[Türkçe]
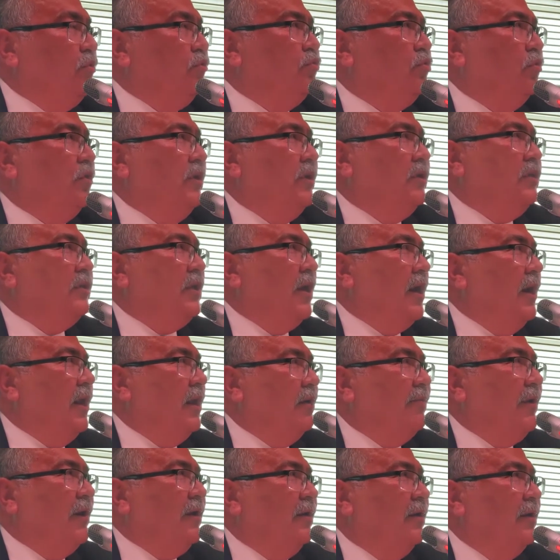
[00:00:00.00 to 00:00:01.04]
bir sürü
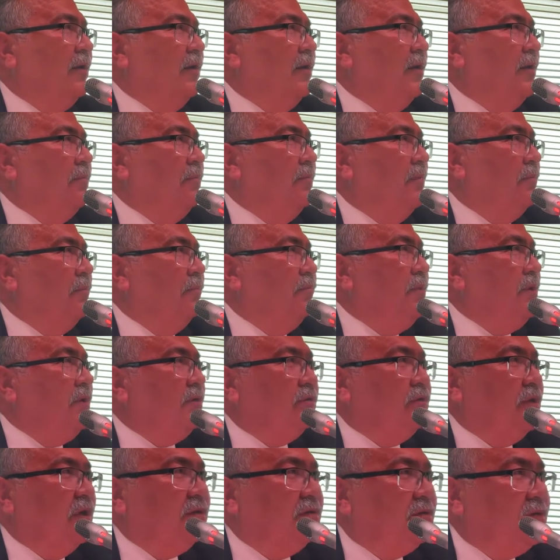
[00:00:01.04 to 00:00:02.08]
iddialar var.
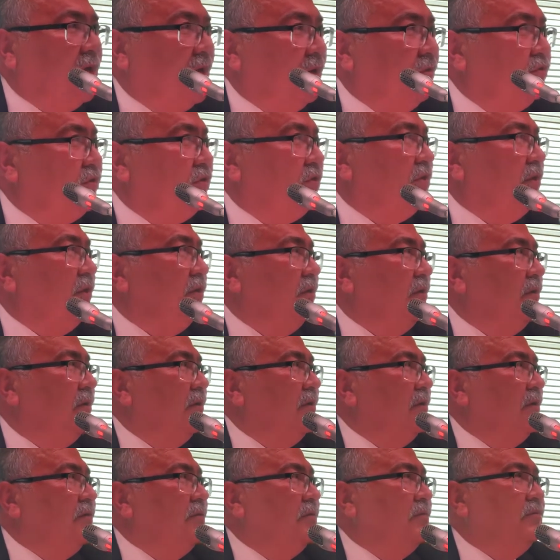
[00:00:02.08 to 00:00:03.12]
Bir tek savcı
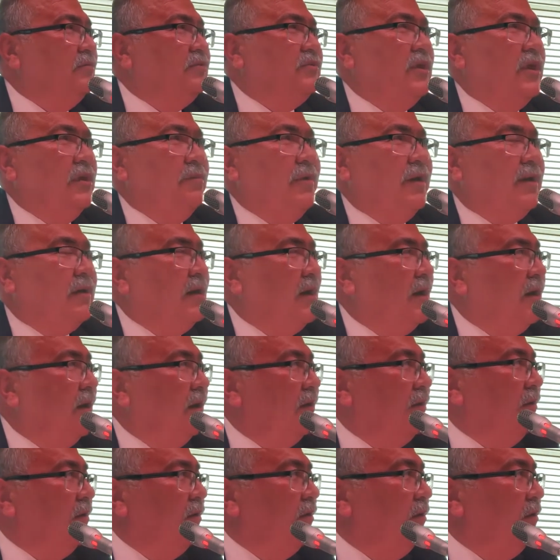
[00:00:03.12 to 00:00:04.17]
CMK
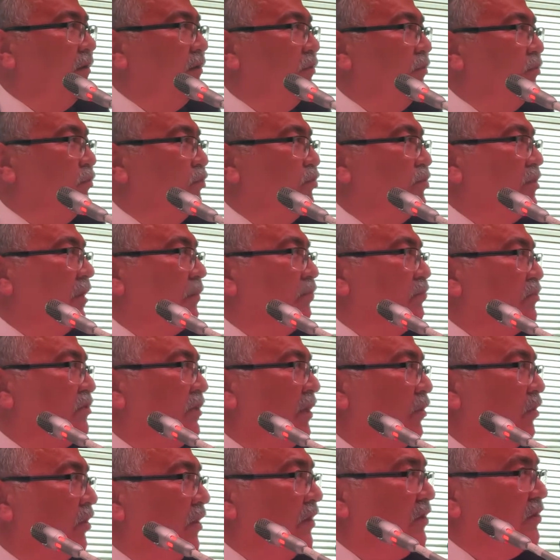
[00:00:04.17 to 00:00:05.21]

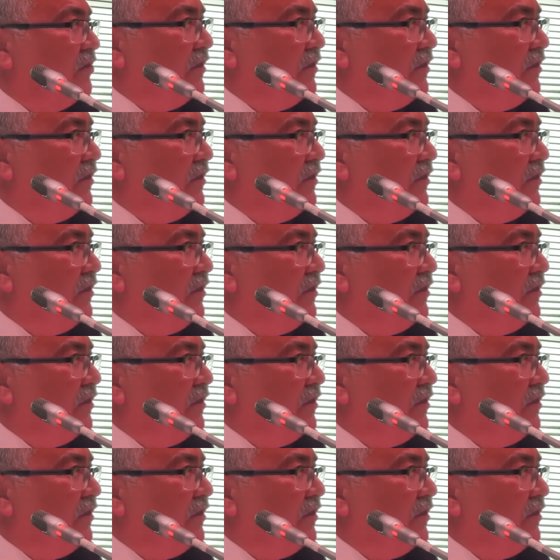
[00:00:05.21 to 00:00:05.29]
160'a göre